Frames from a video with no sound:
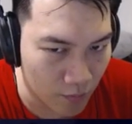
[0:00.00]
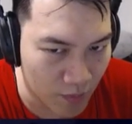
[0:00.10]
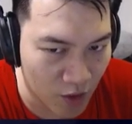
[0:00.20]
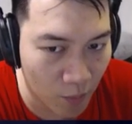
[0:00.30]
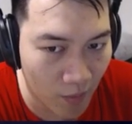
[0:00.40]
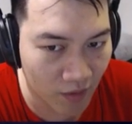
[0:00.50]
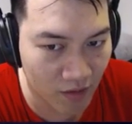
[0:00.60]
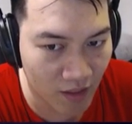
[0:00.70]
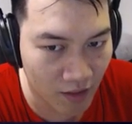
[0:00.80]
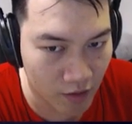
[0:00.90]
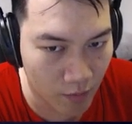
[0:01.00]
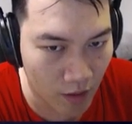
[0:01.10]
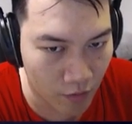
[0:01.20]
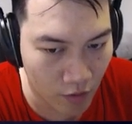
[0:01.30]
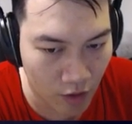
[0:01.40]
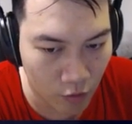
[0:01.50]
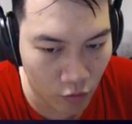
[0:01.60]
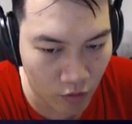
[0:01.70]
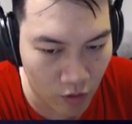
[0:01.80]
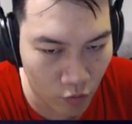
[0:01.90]
比较慢的价值牌，因为等于说
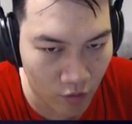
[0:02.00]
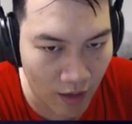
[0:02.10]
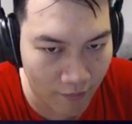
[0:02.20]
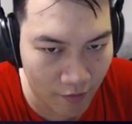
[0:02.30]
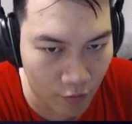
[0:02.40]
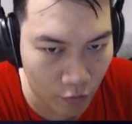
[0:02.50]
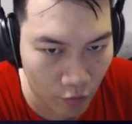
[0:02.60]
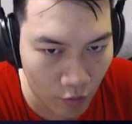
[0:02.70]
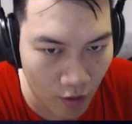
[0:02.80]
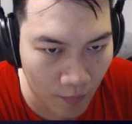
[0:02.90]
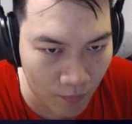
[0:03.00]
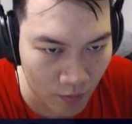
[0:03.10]
你如果打愤怒的话，